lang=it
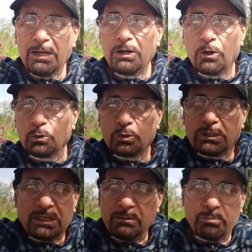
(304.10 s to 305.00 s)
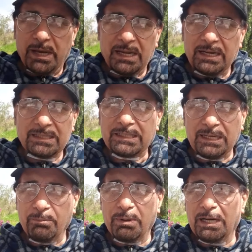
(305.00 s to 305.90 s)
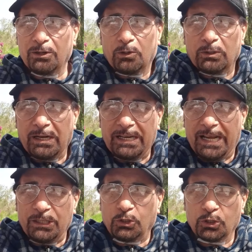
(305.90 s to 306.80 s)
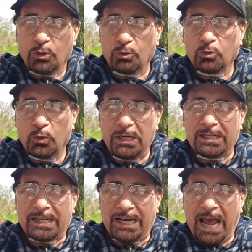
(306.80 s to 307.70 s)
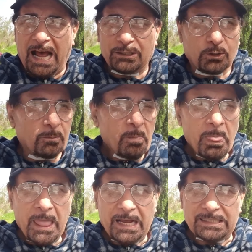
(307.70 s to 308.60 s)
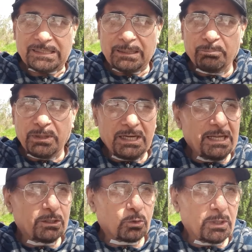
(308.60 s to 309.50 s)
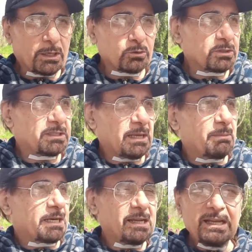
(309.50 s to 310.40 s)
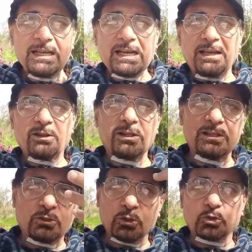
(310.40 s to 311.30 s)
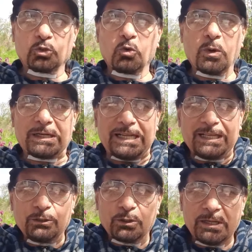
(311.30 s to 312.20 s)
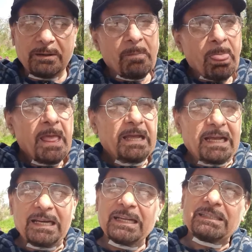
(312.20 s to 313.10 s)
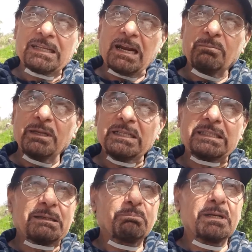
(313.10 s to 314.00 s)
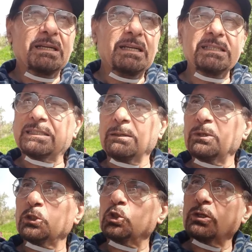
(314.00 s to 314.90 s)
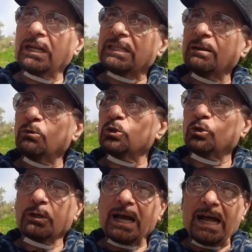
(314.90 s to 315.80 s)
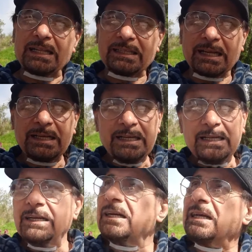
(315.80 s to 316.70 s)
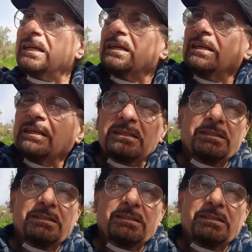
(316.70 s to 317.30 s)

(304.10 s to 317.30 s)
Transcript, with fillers: non si ribella, si ribellano le leggi con cui il creato ha stabilito un ecosistema che, che adesso sto guardando che è letteralmente bellissimo, una giornata molto calda, eh,